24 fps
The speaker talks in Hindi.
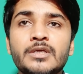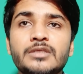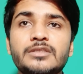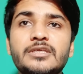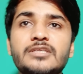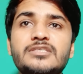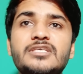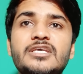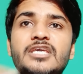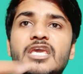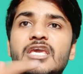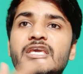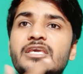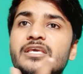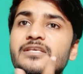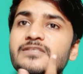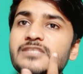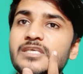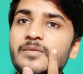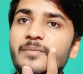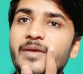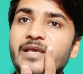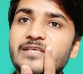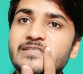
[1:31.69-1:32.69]
जिससे कि
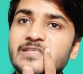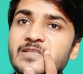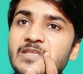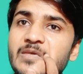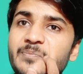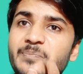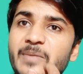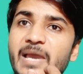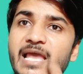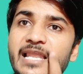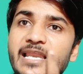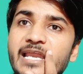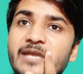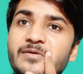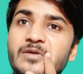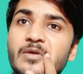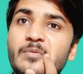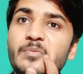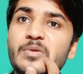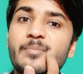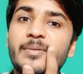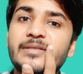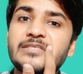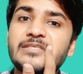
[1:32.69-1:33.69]
किसी वजह से यदि पहले
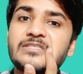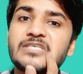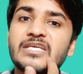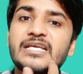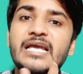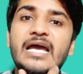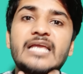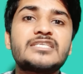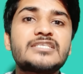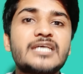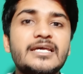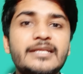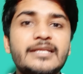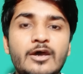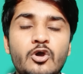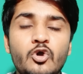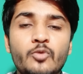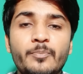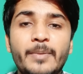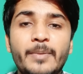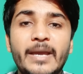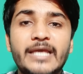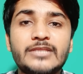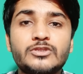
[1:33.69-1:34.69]
अटैम्प्ट में बच्चे का अच्छा ना
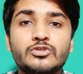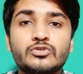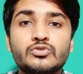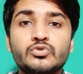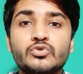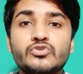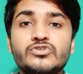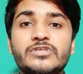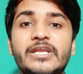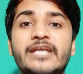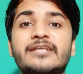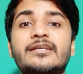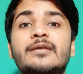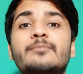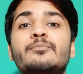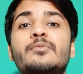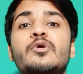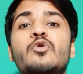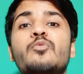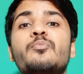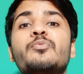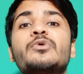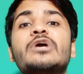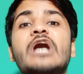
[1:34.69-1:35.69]
हो पाए तो दूसरे अटैम्प्ट
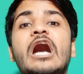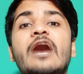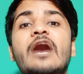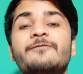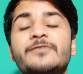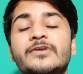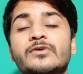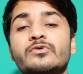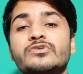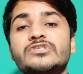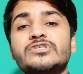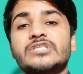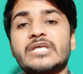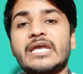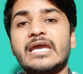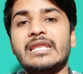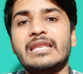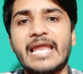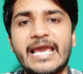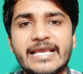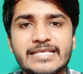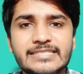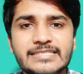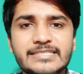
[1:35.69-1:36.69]
में काफ़ी कुछ
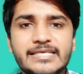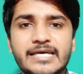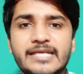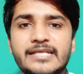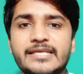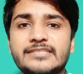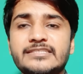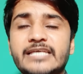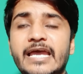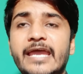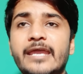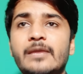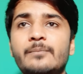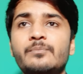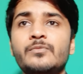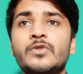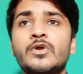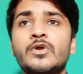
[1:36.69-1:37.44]
एनालाइज करके जाए